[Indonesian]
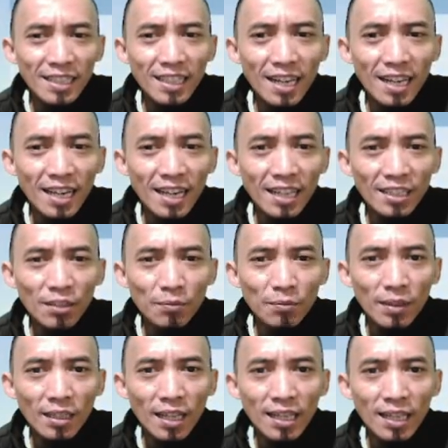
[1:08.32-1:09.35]
dan
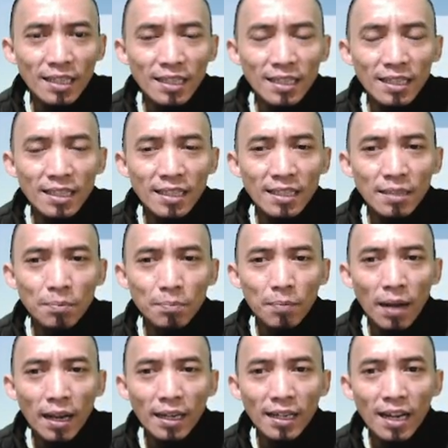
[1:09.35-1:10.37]
aktivitas
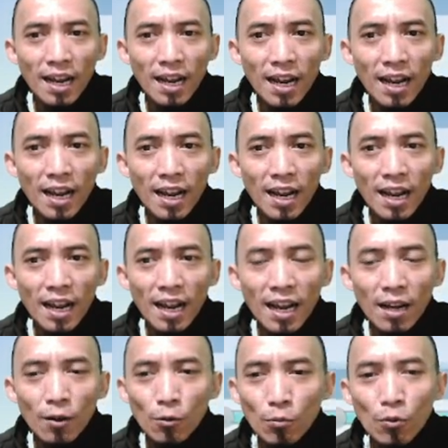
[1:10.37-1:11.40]
pada
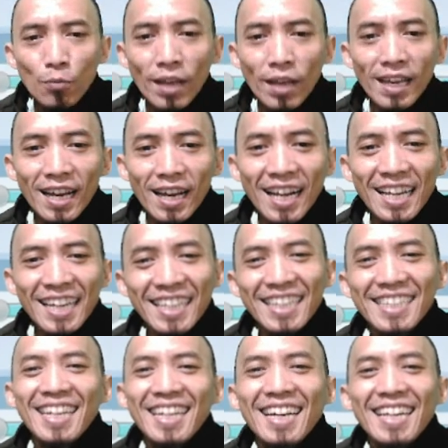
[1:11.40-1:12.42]
umumnya yang kalian
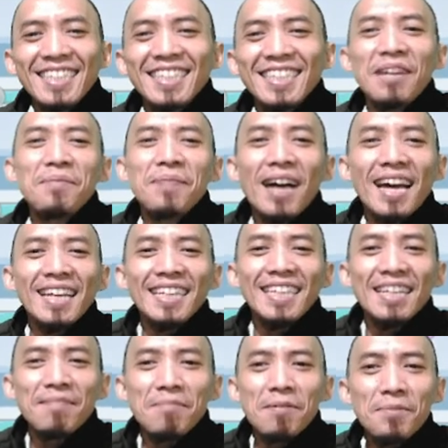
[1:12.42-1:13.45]
kerjakan setiap
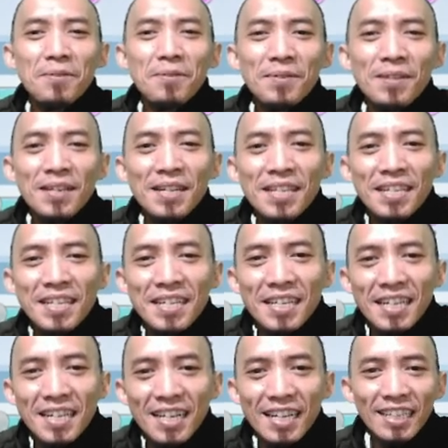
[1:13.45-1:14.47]
hari ya, ma bro
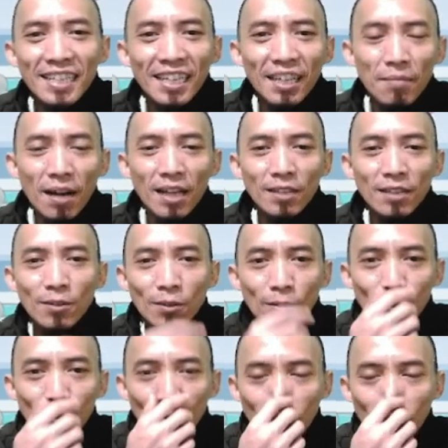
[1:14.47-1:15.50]
Uh, ini kita bahas
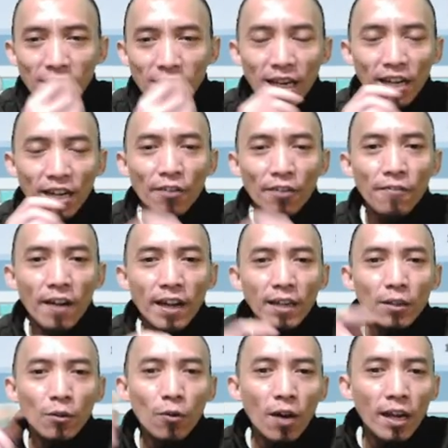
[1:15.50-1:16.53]
dulu untuk masalah
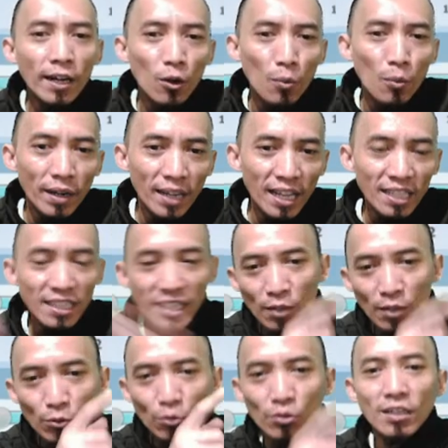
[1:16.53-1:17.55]
refine gua
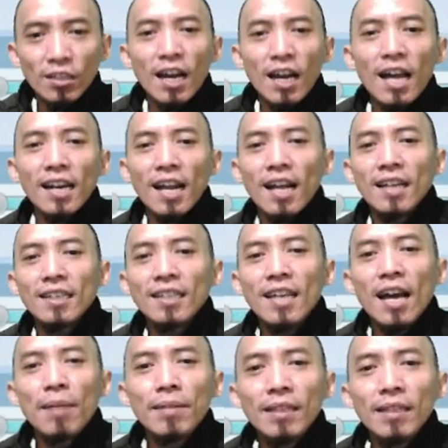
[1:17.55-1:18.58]
rekomendasikan untuk sekarang
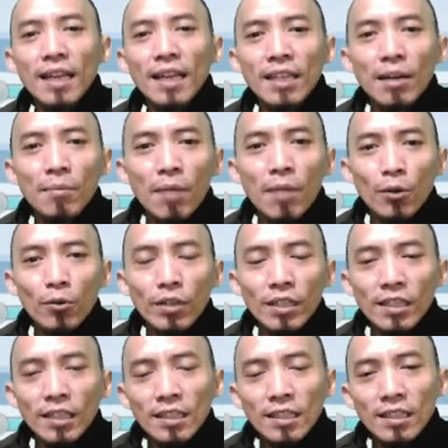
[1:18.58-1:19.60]
di updatean yang baru
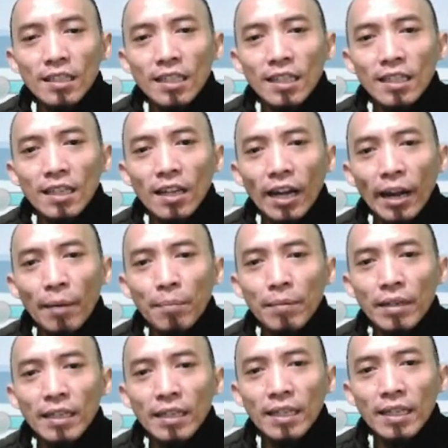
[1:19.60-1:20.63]
ini seal M
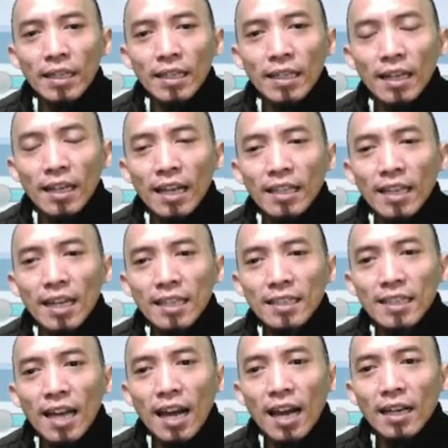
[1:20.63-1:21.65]
ini kalian
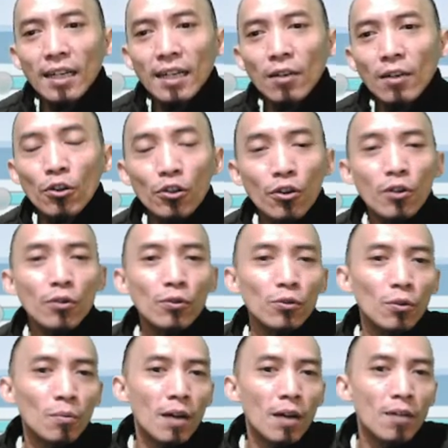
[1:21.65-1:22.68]
jangan konyol
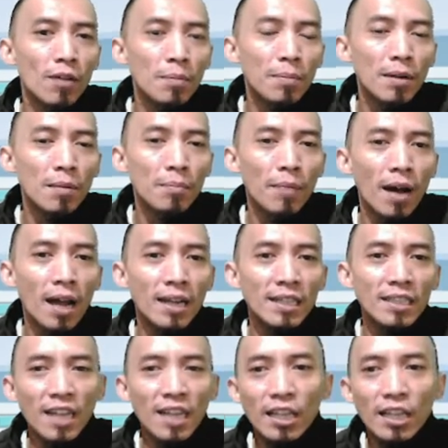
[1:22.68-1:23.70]
untuk melakukan
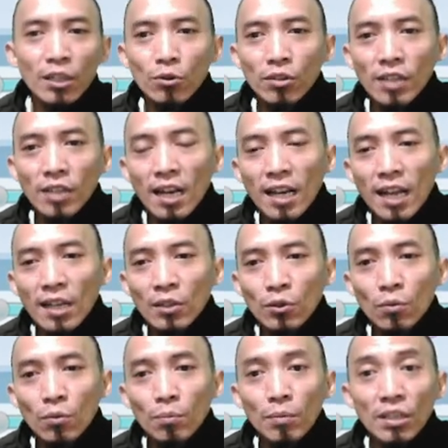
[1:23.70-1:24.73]
penempaan sekaligus kan
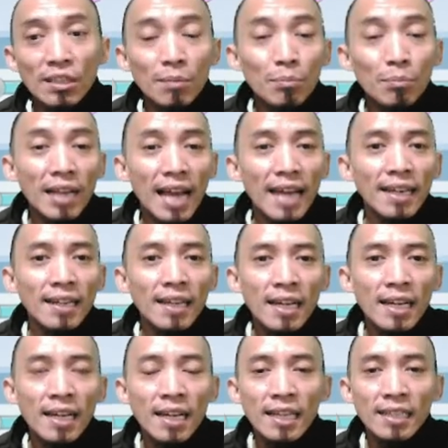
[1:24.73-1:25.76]
langsung plus 9.
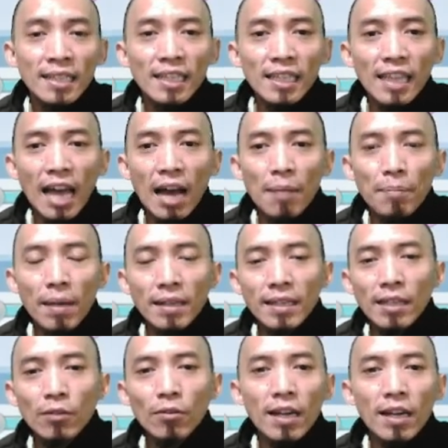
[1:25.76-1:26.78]
Jadi
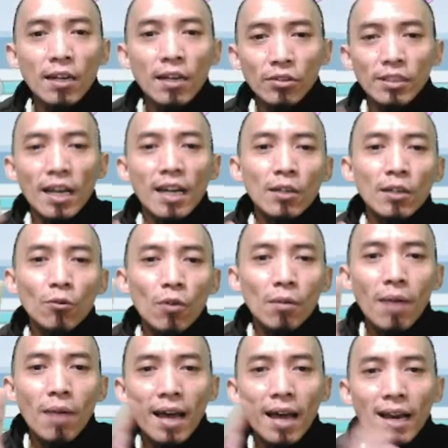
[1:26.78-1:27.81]
tahapannya itu kalian harus cari dua
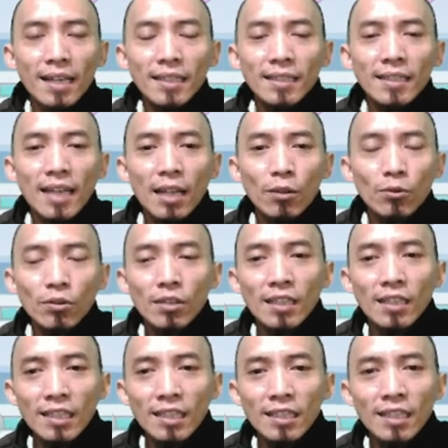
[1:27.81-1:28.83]
barang satu
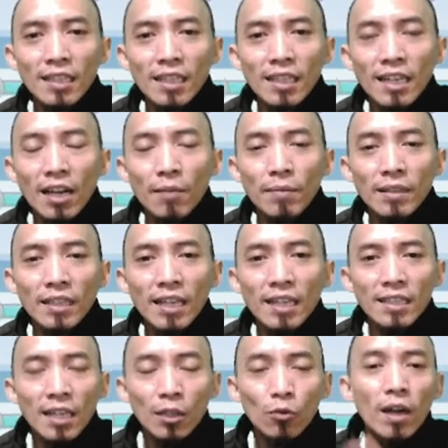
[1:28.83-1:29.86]
jenis ini di level
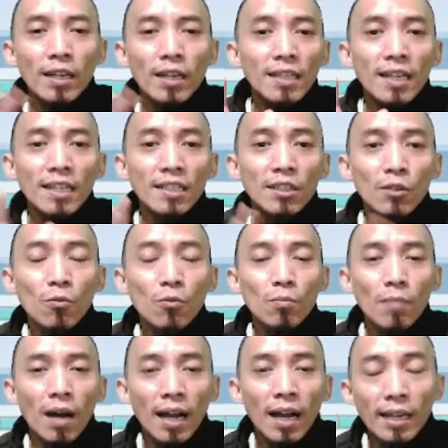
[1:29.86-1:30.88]
31 ada dari si
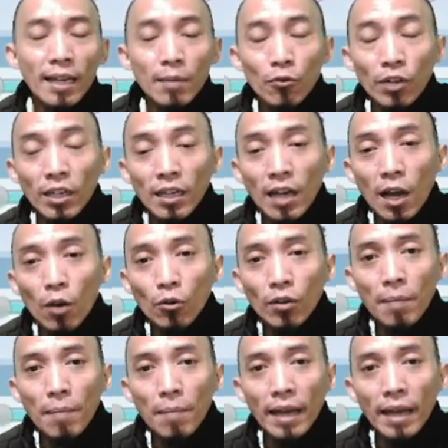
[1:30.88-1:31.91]
kumbang. Kalian mungkin kalau
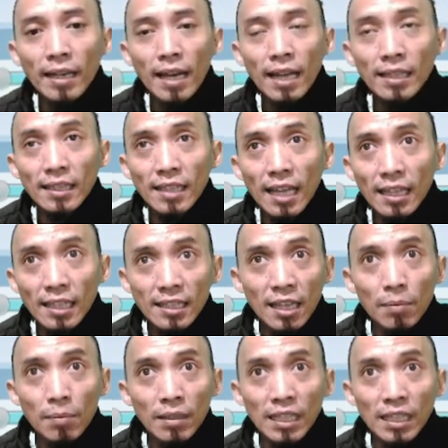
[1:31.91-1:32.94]
udah main di, di atas
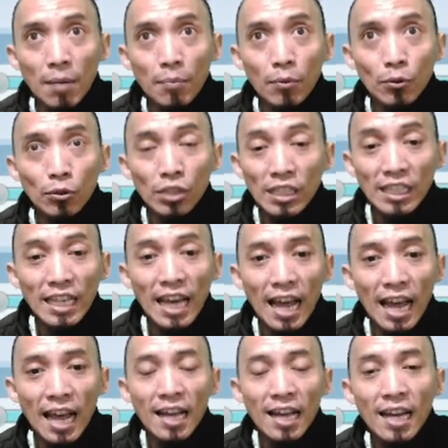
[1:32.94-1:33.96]
level
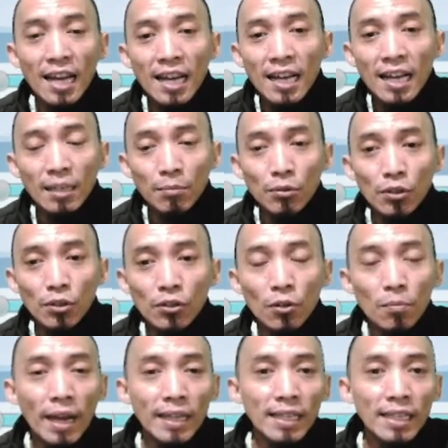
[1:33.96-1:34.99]
33 lebih
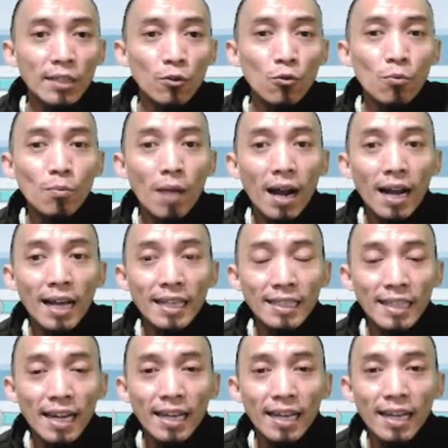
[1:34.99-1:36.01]
cocok mainnya di kumbang
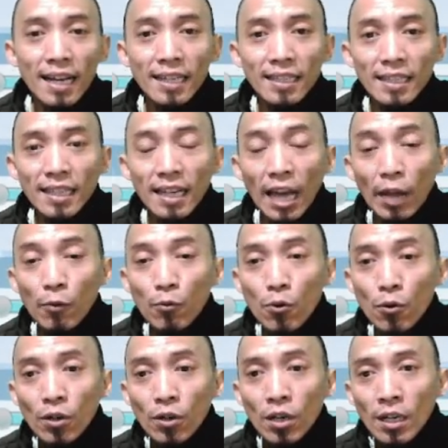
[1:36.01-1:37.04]
aja ya di
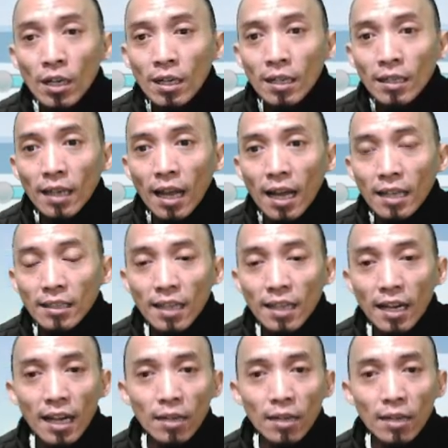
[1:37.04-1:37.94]
Laiwuk Nah, sedangkan